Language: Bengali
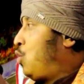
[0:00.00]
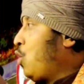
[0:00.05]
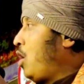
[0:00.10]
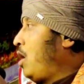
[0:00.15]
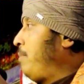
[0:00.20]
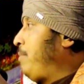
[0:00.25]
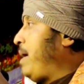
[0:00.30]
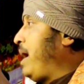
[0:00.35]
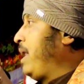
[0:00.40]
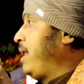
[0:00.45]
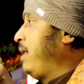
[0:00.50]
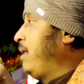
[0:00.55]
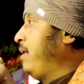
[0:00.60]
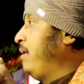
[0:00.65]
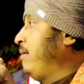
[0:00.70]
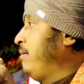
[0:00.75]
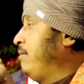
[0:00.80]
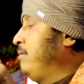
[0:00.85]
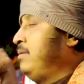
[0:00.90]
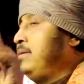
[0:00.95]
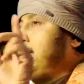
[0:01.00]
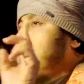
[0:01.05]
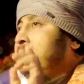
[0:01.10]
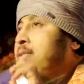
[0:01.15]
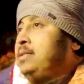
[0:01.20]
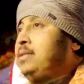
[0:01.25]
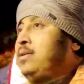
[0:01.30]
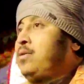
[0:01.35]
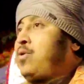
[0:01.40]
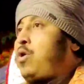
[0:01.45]
গোলমাল
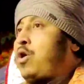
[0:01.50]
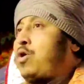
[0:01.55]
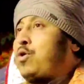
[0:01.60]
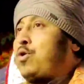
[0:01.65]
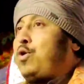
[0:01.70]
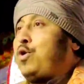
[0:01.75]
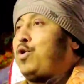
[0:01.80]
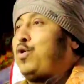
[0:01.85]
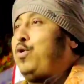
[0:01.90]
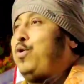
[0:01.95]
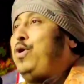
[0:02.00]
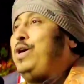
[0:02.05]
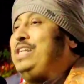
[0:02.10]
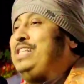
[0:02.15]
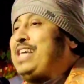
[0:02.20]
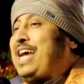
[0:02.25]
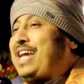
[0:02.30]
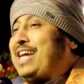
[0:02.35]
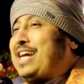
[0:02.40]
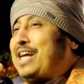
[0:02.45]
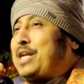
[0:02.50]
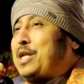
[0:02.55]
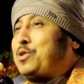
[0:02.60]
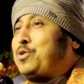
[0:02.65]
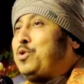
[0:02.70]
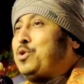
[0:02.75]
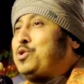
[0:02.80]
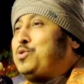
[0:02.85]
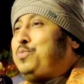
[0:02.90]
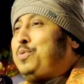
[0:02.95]
কখনো ওই জায়গাটা
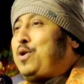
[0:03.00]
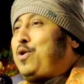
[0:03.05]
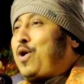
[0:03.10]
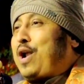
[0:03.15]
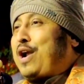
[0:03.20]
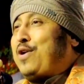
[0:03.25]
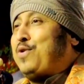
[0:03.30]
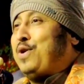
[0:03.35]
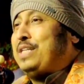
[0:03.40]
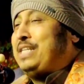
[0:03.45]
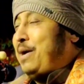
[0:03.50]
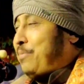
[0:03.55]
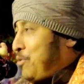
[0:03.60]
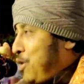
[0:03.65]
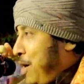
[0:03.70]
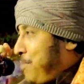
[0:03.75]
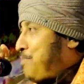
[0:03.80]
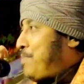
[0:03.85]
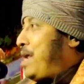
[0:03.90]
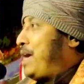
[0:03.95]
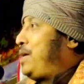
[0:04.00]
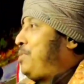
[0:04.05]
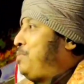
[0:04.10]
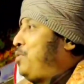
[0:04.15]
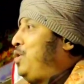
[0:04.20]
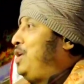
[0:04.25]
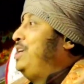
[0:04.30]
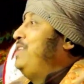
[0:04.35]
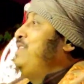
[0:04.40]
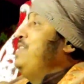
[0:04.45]
তসবি করার নয় যেমন আপনাকে
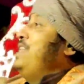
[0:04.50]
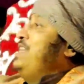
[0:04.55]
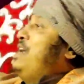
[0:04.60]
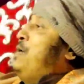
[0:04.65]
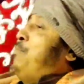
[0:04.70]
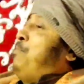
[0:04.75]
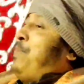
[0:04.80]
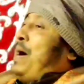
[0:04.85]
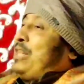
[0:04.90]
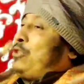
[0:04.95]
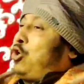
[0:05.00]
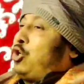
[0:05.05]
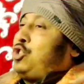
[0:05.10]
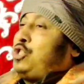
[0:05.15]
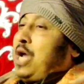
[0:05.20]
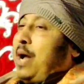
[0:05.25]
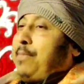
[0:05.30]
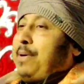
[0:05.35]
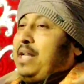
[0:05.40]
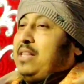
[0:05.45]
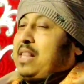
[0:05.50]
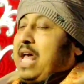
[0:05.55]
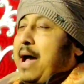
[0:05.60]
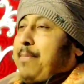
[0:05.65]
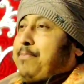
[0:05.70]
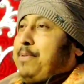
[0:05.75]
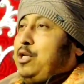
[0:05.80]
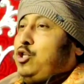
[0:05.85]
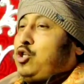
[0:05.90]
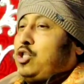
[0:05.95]
বলি পাথর চাবড়িতে
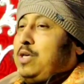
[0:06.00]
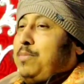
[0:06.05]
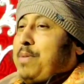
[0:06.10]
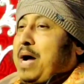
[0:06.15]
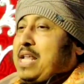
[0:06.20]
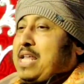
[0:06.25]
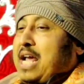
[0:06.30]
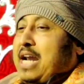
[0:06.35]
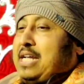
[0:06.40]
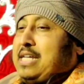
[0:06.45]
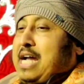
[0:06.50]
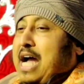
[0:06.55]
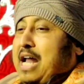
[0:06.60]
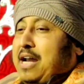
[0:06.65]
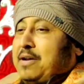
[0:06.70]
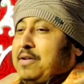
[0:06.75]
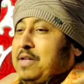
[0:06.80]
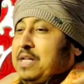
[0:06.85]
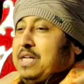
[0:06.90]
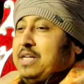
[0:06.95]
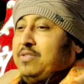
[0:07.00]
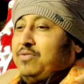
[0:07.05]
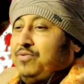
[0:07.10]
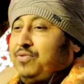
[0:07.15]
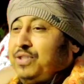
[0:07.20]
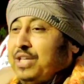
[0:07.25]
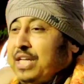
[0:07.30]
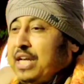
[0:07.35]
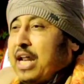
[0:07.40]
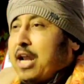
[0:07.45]
আপনি যদি মাজারে যান
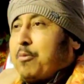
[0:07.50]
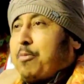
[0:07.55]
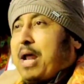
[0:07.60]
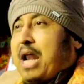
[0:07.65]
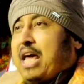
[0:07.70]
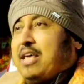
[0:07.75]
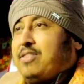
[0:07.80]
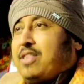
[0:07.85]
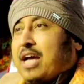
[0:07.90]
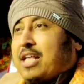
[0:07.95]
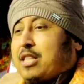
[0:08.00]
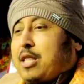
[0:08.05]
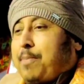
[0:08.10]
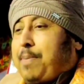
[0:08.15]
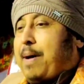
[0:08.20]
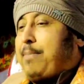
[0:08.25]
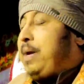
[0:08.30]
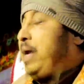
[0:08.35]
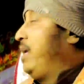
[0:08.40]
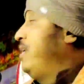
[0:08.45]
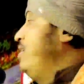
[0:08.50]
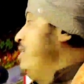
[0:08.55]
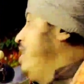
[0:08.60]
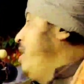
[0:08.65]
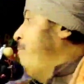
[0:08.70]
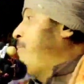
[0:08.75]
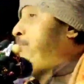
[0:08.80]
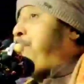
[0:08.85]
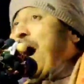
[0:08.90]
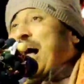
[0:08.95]
দিনের বেলায় দেখতে পাবেন
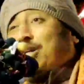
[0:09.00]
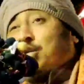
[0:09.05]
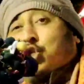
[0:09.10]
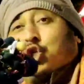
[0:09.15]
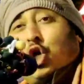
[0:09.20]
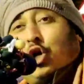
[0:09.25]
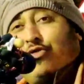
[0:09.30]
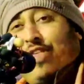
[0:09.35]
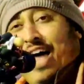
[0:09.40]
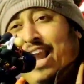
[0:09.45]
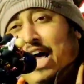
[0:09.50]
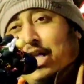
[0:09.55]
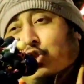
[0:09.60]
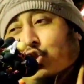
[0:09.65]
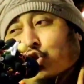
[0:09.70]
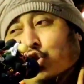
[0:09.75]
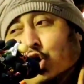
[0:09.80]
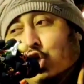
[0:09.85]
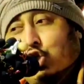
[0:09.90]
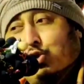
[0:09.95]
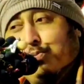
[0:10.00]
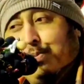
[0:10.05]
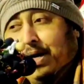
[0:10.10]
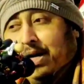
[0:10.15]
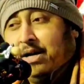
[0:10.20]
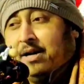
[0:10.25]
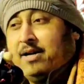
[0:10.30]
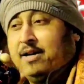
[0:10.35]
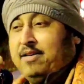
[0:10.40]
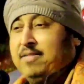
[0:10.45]
পাঁচশো দানার
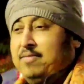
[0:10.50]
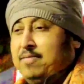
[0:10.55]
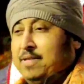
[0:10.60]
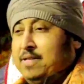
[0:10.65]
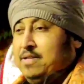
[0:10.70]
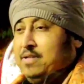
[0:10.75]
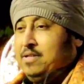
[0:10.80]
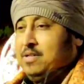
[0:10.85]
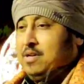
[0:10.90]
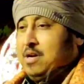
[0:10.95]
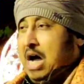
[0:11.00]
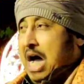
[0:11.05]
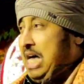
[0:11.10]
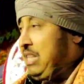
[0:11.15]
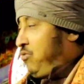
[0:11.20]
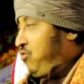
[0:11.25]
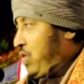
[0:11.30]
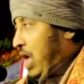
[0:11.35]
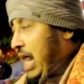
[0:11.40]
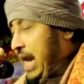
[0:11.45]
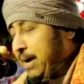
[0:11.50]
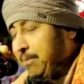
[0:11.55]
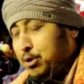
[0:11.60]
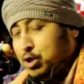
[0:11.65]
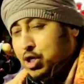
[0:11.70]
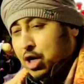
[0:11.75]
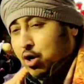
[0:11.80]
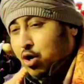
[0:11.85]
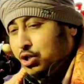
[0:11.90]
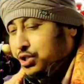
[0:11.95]
তসবি আর তারা বসে